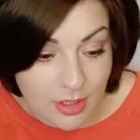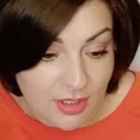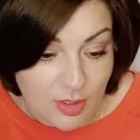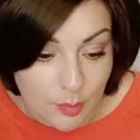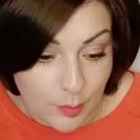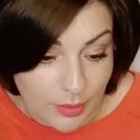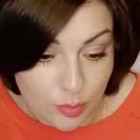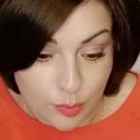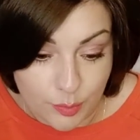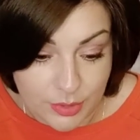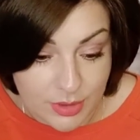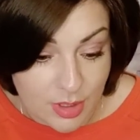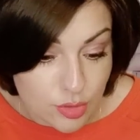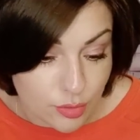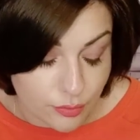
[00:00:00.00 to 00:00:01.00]
поэтому поняла,
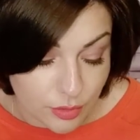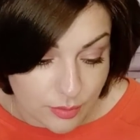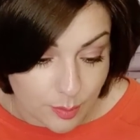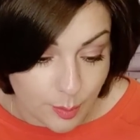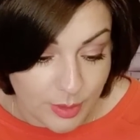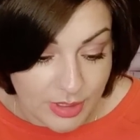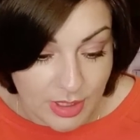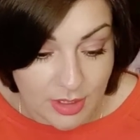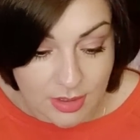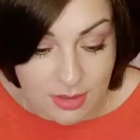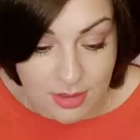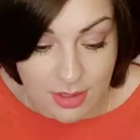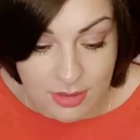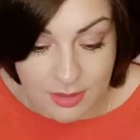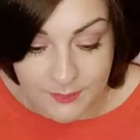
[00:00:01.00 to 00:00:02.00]
что вот мне это
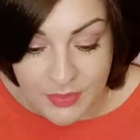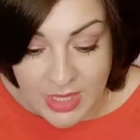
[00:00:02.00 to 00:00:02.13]
надо.